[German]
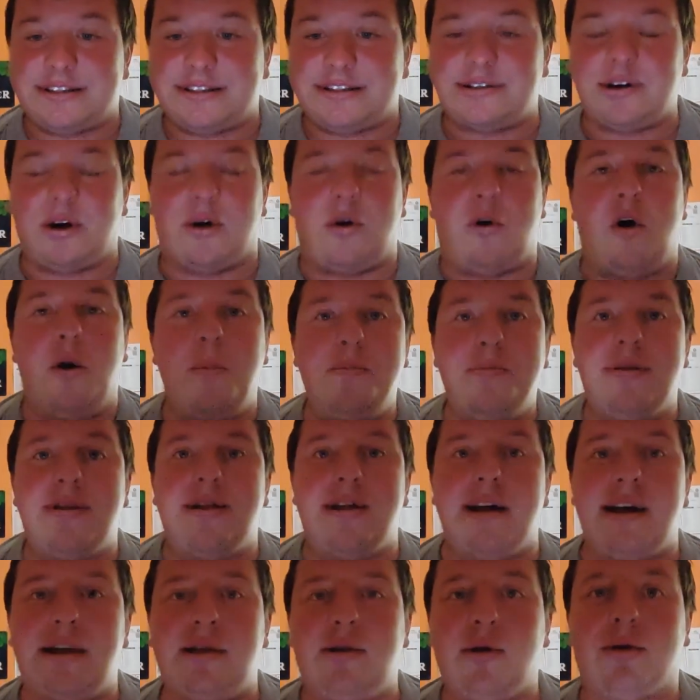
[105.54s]
Da haben
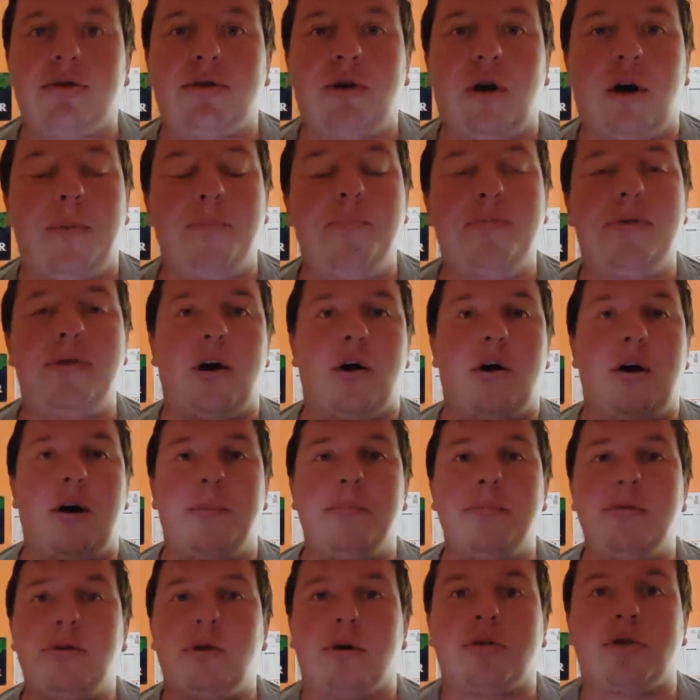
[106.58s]
sich doch da, da
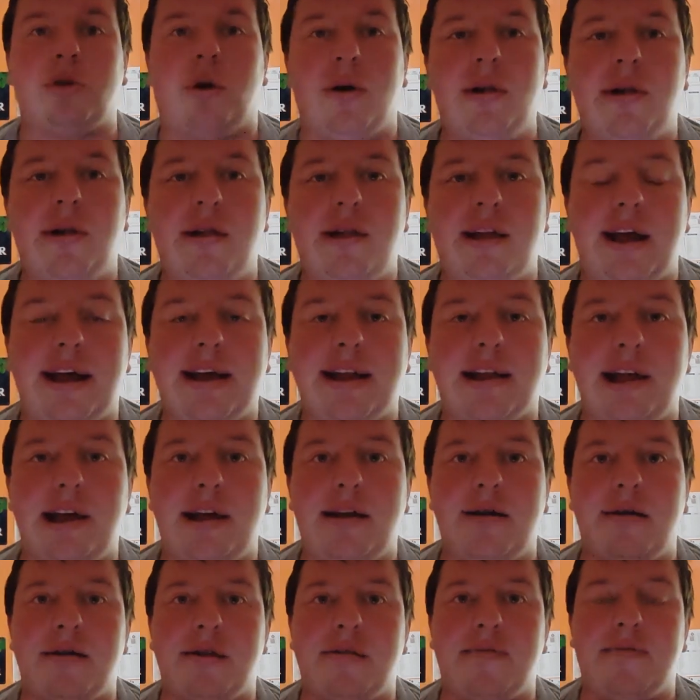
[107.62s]
haben doch
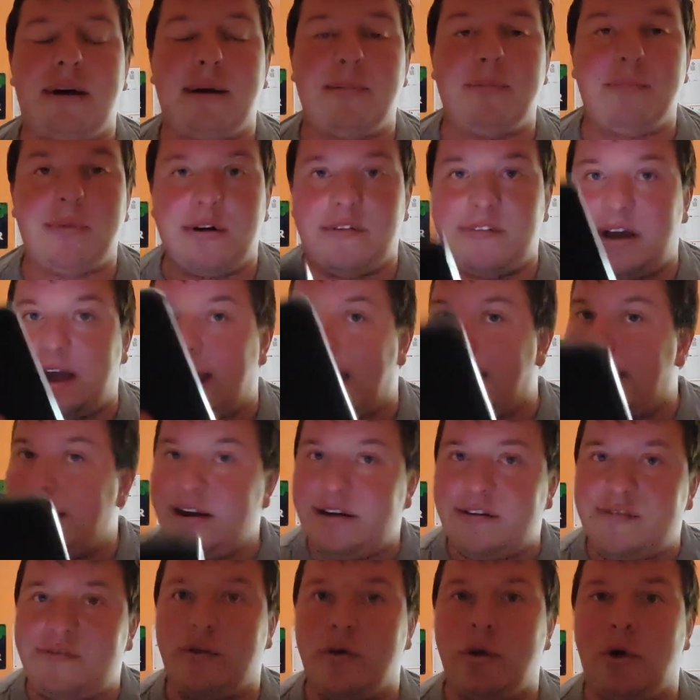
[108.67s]
tatsächlich, und zwar
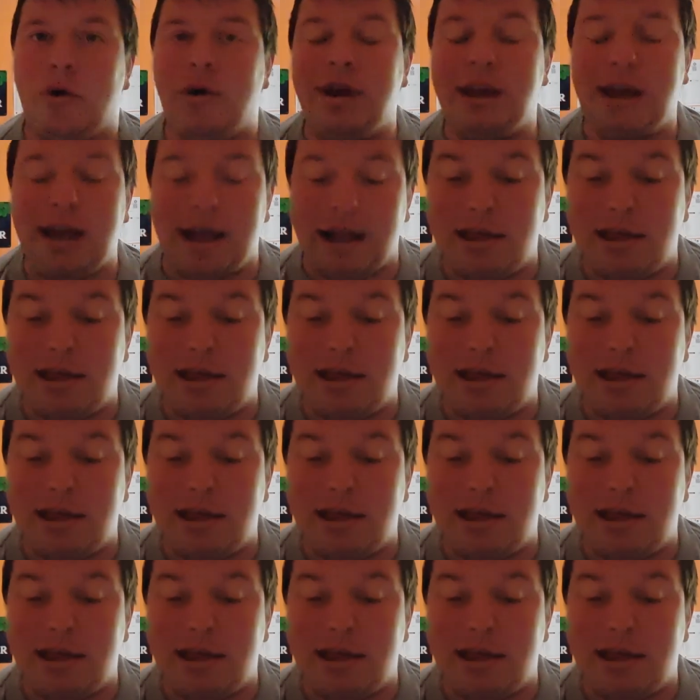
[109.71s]
einer von euch